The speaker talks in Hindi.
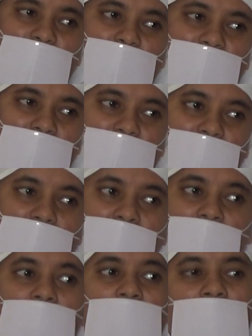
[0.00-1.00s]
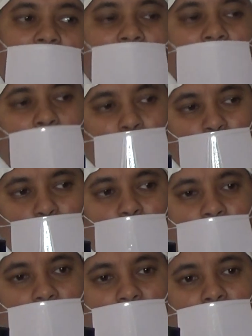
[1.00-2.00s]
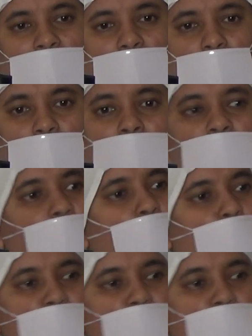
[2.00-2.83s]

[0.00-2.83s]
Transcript: हैं अगर आप इसको मानो कि